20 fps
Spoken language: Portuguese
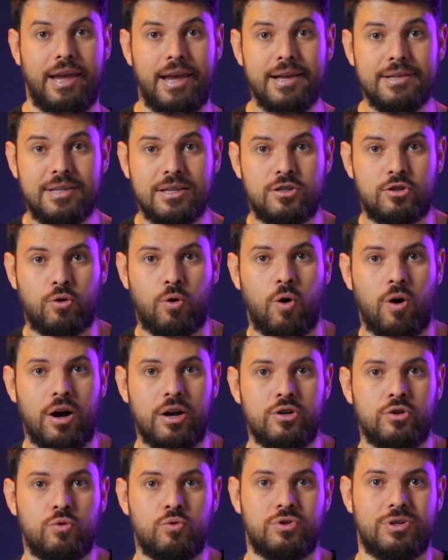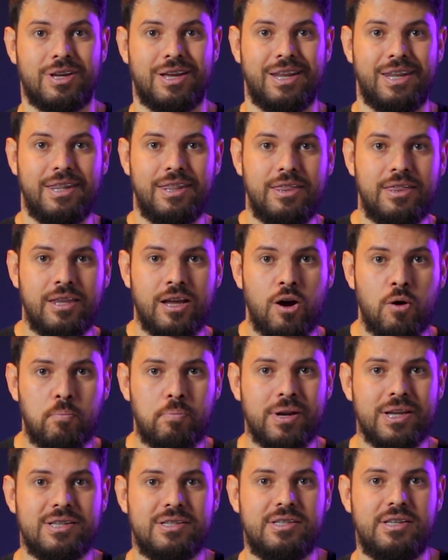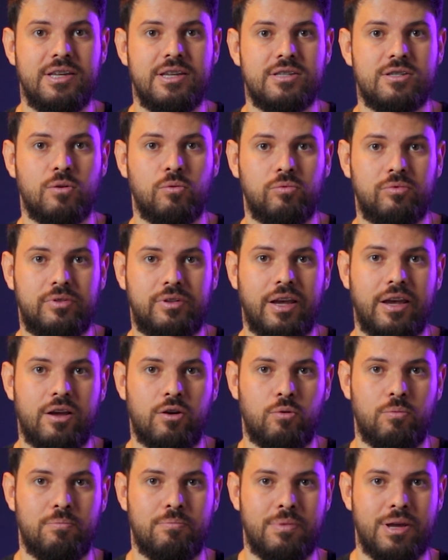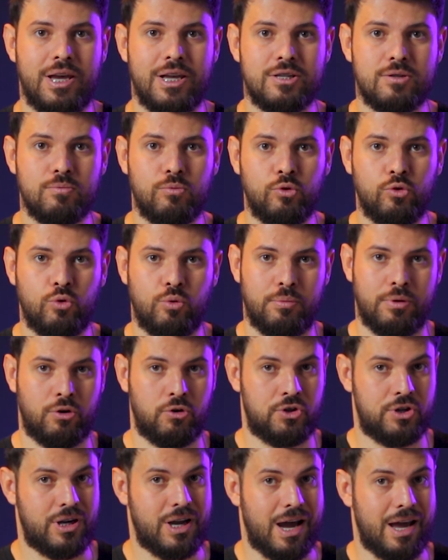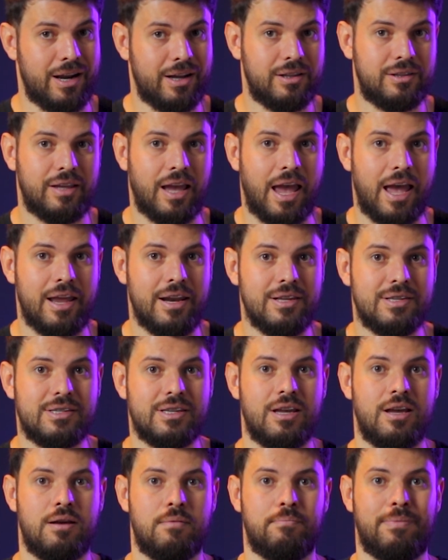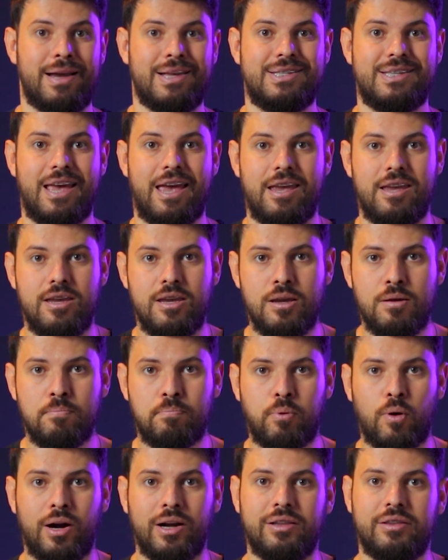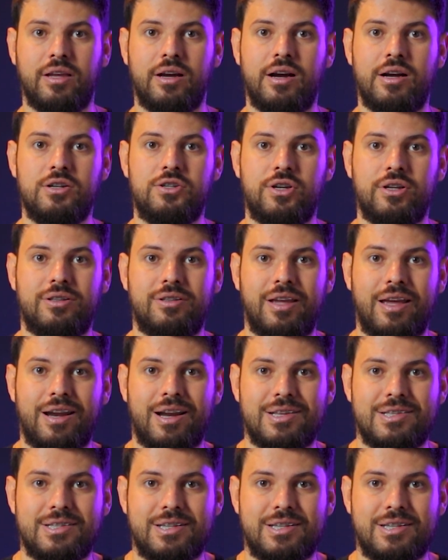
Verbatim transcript: Esses códigos não precisam ter o mesmo número de caracteres, mas é importante ter as